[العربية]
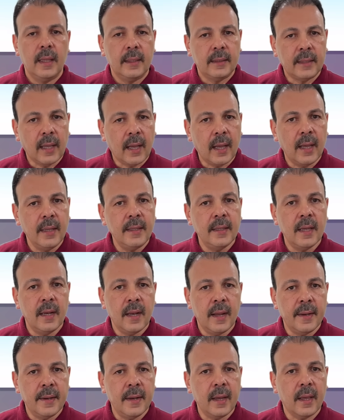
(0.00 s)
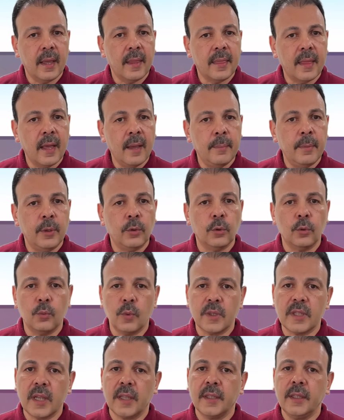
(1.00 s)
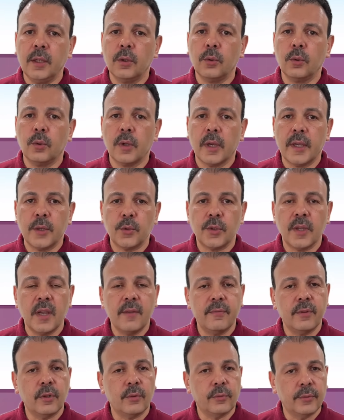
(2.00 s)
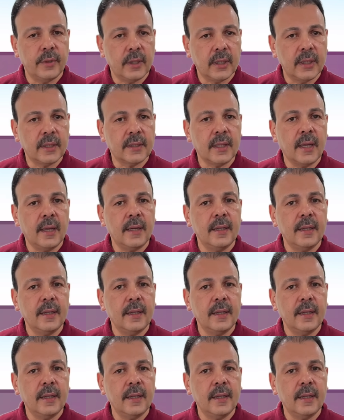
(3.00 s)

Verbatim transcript: تخيل أنك ثابت وصديقك يسافر في قطار